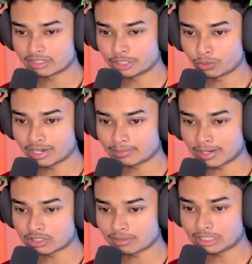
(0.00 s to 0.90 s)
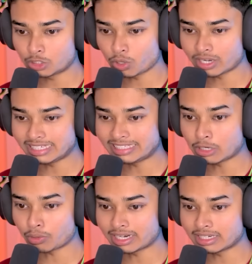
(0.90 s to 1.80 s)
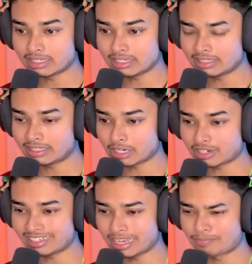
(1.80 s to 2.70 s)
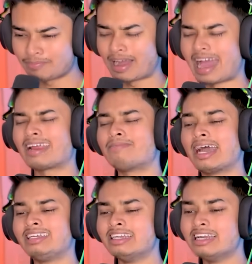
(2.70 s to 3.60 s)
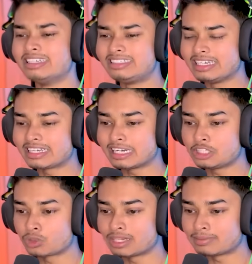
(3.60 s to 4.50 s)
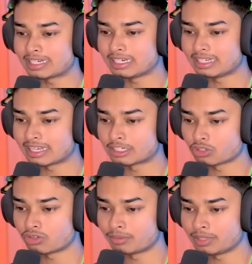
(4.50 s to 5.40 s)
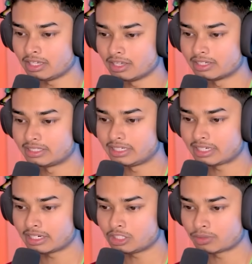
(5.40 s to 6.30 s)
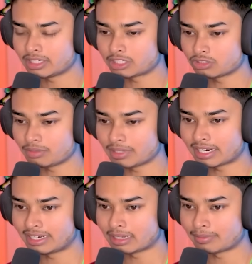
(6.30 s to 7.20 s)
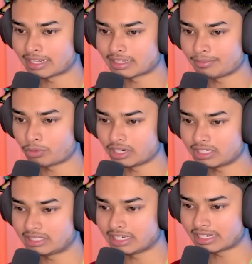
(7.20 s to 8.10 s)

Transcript: স্টোরেজ বানানো যাবে স্টোক স্টিক করে স্টিক ইয়ে আরে ভাই স্টিকের স্টোরেজ বানিয়ে নিই এখানে চলো আমি স্টিকের স্টোরেজটা যদি আমি এখানটায় বানাই তাহলে আমি অনেক স্টিক